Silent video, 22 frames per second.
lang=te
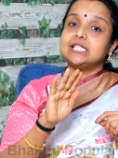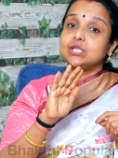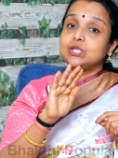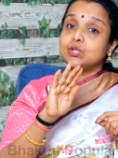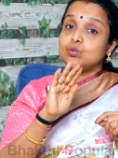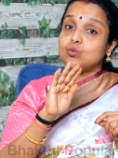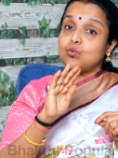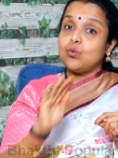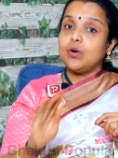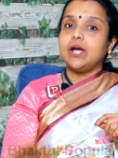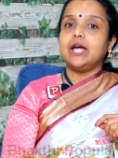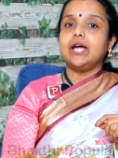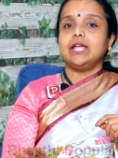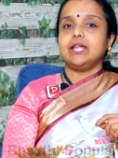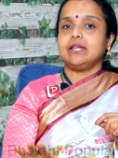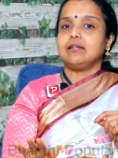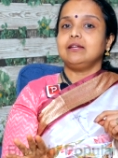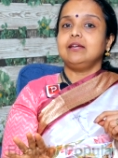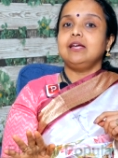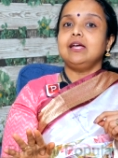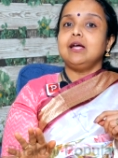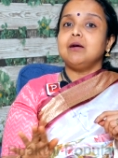స్వేర్
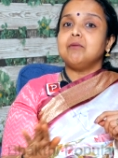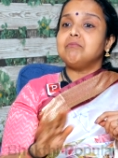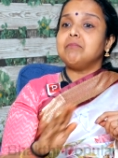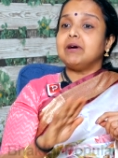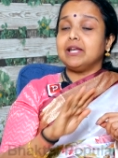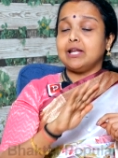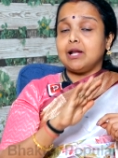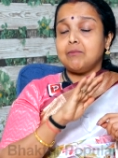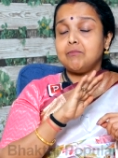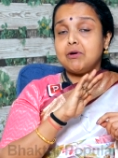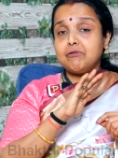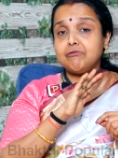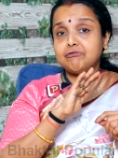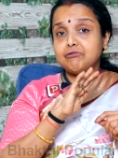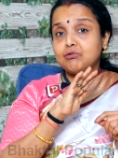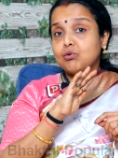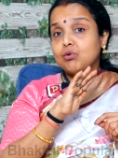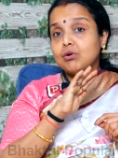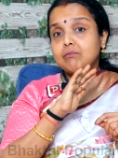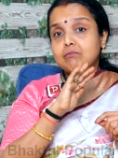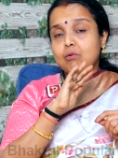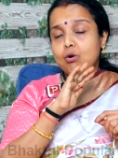మా రమ్మ
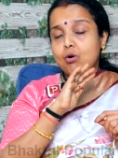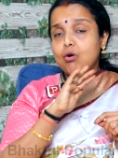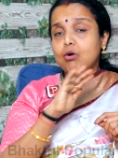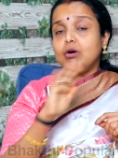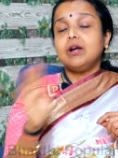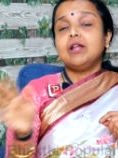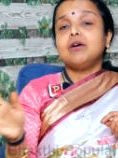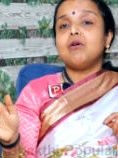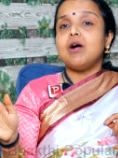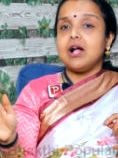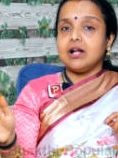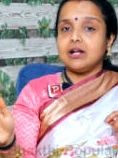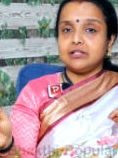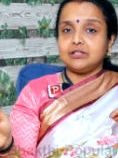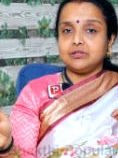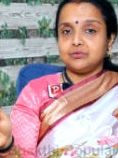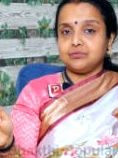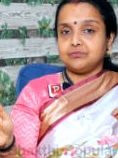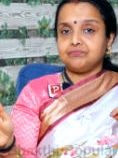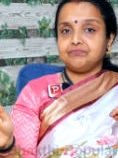ఫోన్ మోగడం ఆగదు